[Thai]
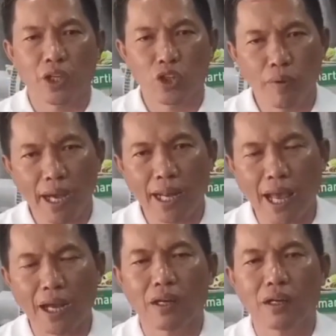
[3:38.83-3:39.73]
นโยบาย
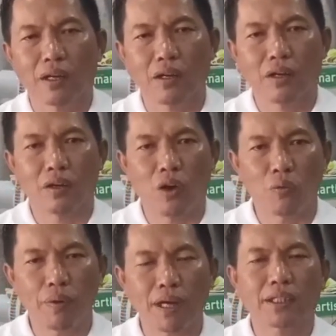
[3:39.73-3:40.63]
หลักขอ
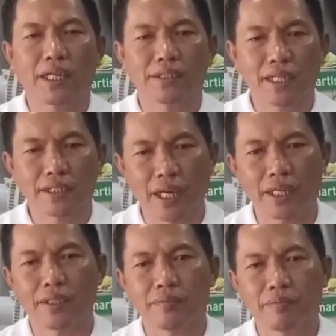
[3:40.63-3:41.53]
งพรรคไทยสร้างไทย